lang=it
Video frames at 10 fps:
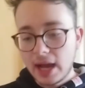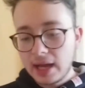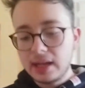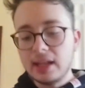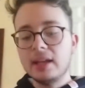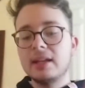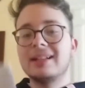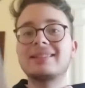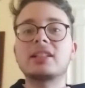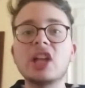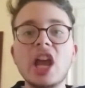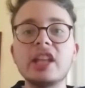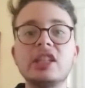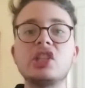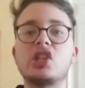finale
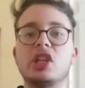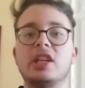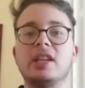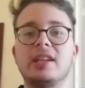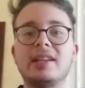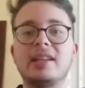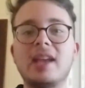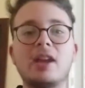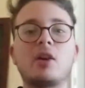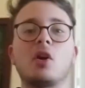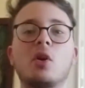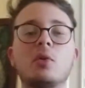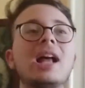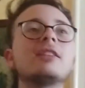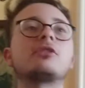13! Eccolo,
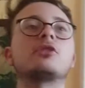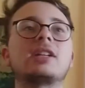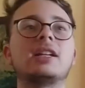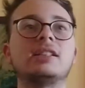un altro